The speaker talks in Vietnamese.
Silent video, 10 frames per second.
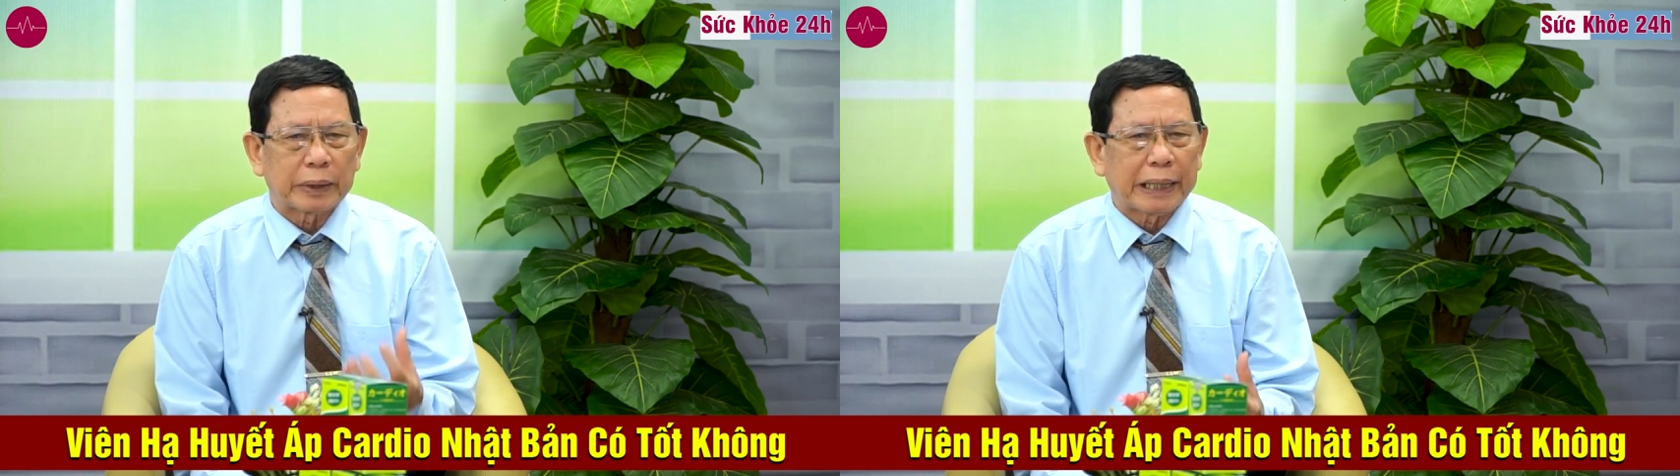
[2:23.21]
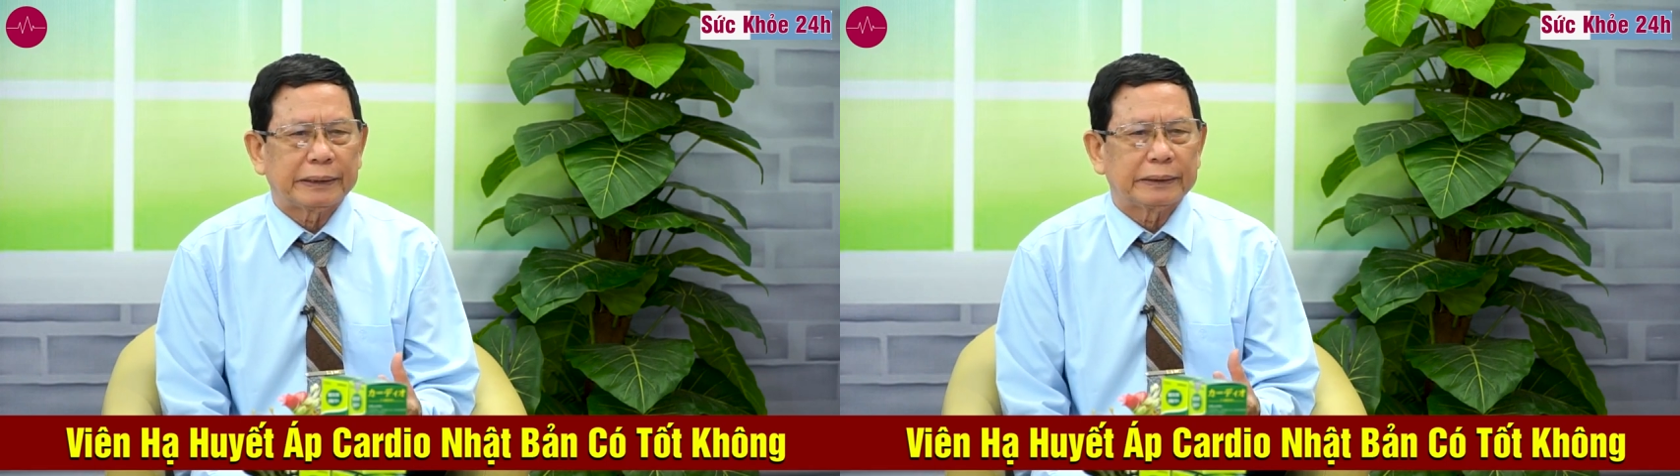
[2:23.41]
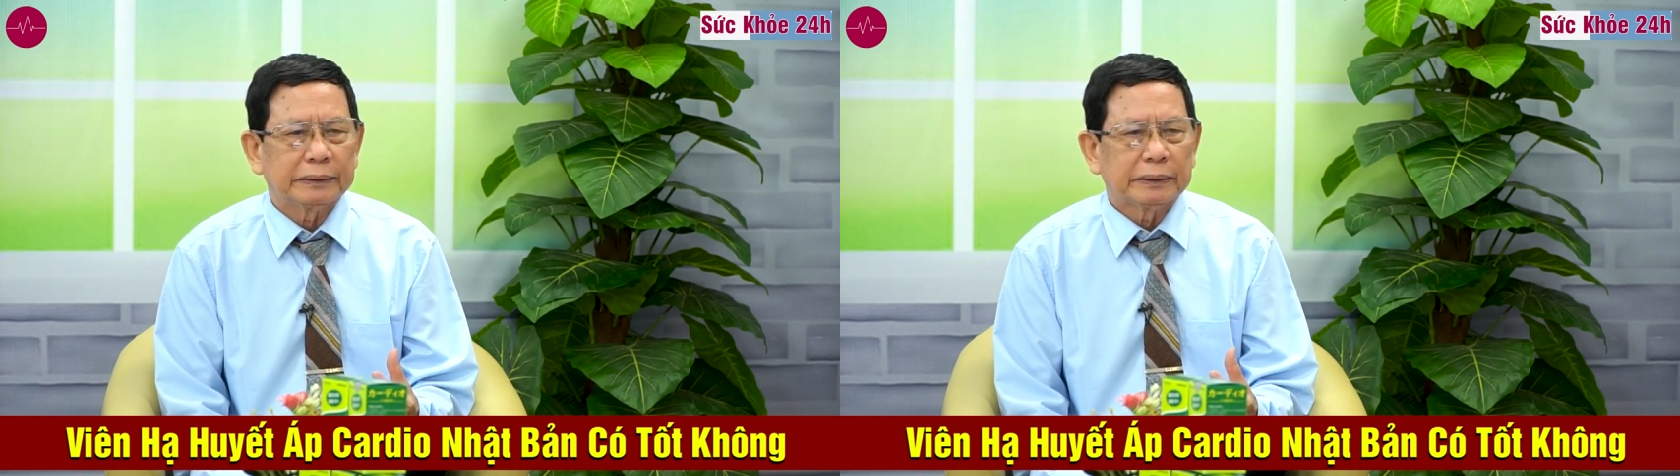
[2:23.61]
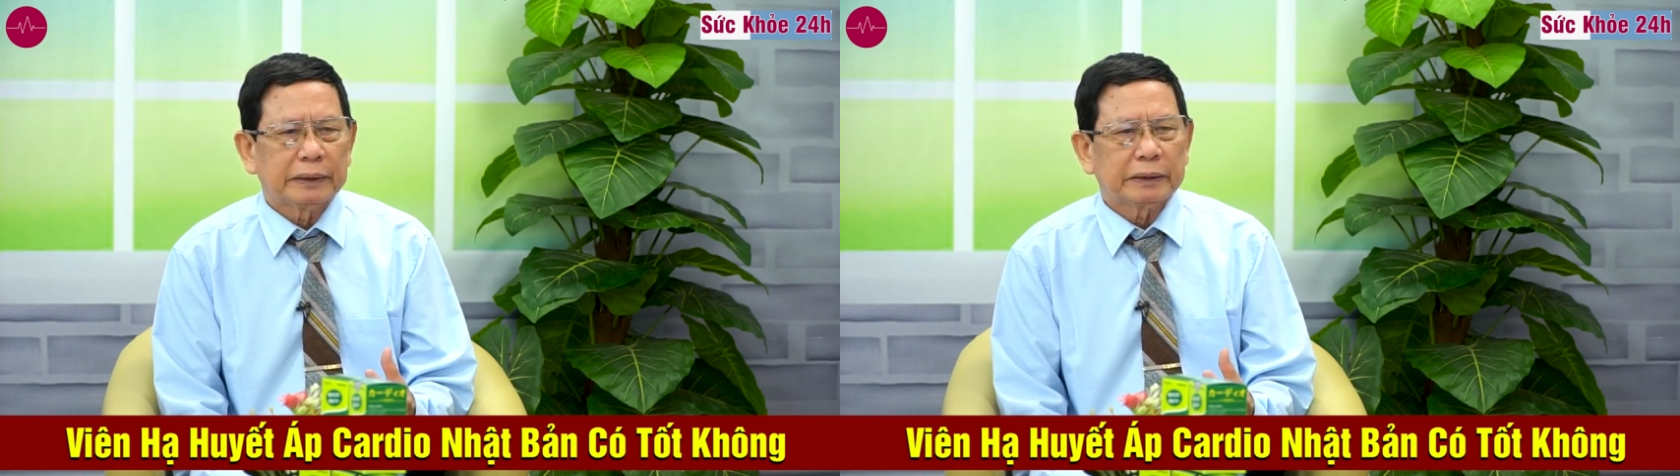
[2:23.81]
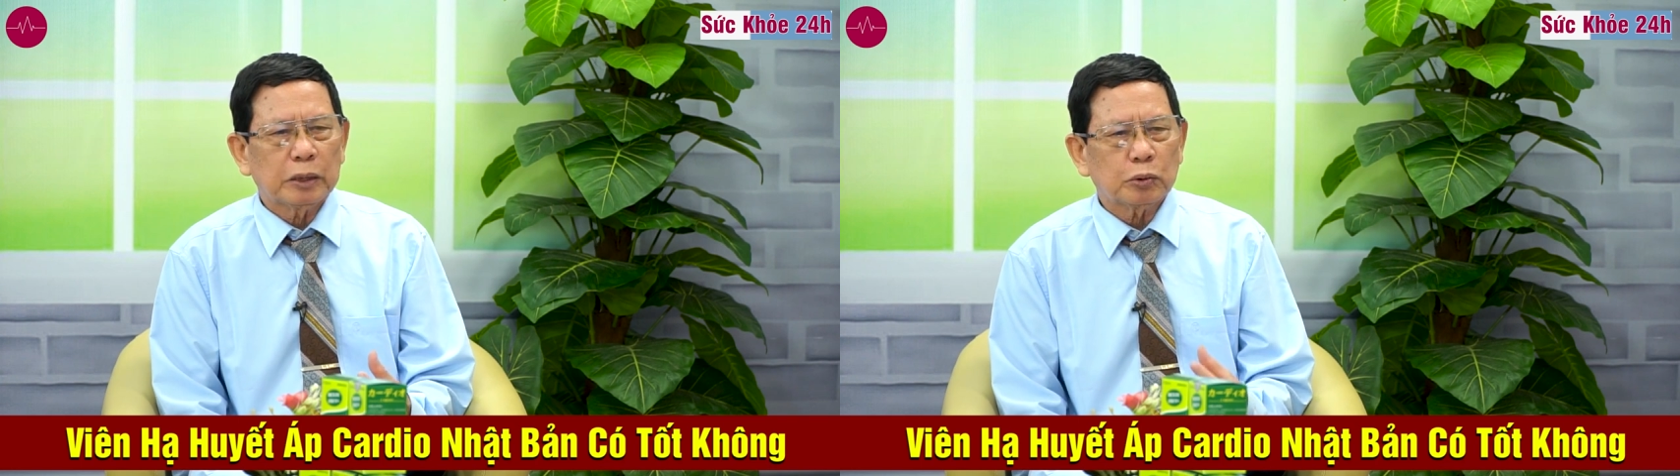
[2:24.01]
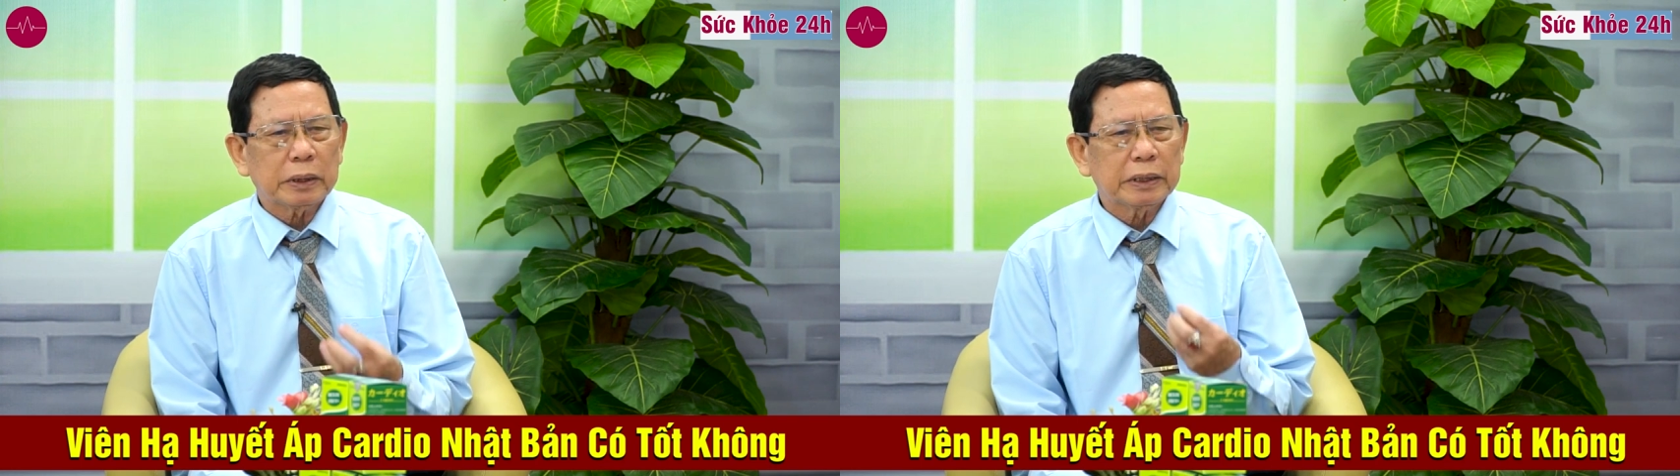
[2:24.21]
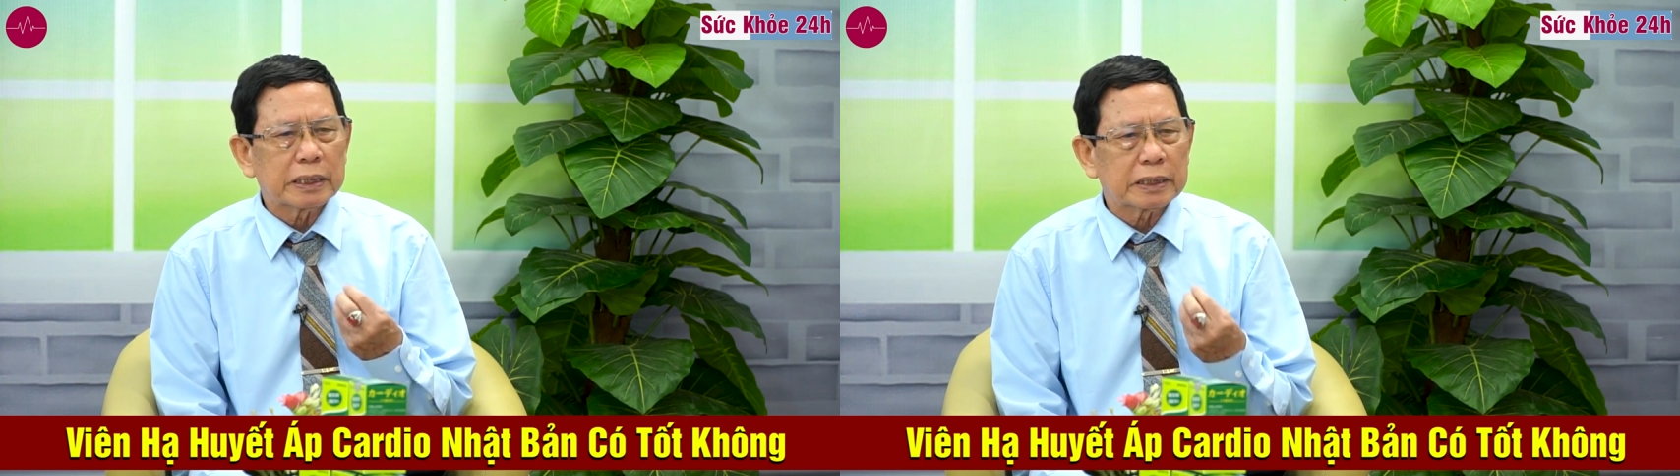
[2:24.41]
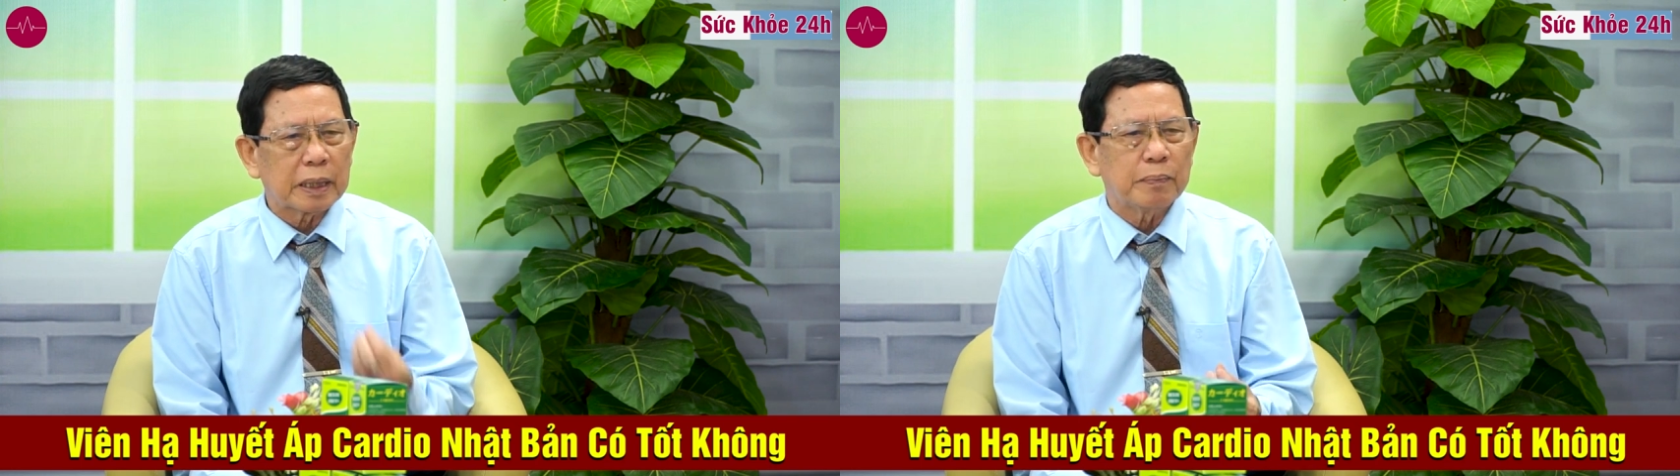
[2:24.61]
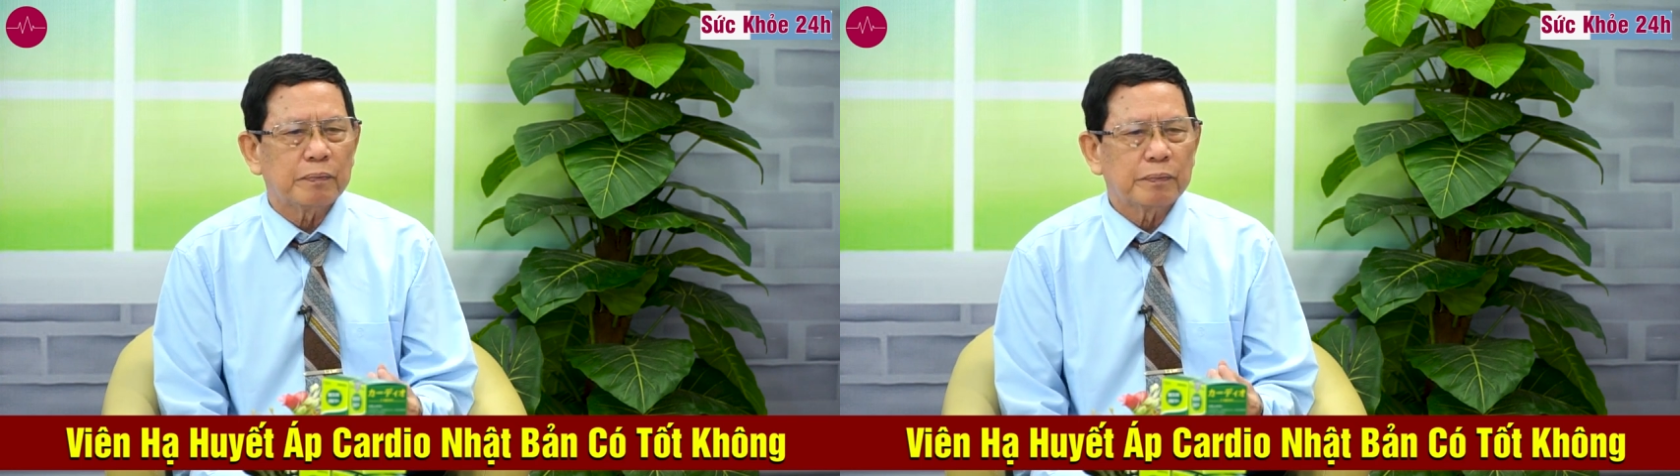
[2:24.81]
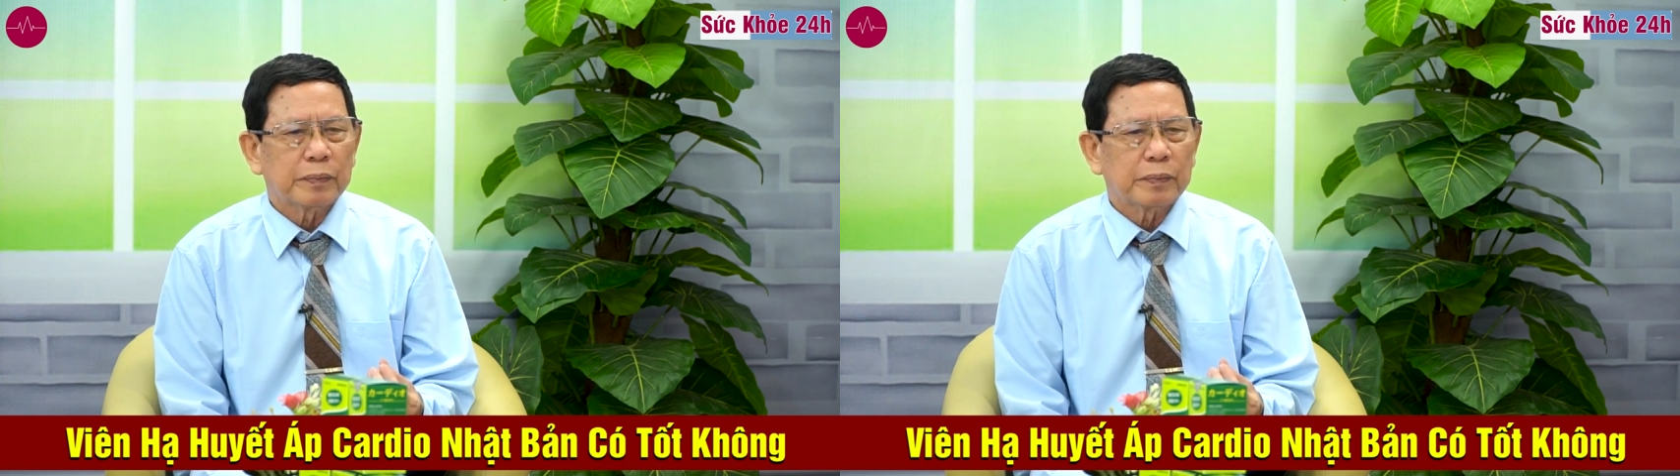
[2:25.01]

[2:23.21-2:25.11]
nành chiết xuất nhân sâm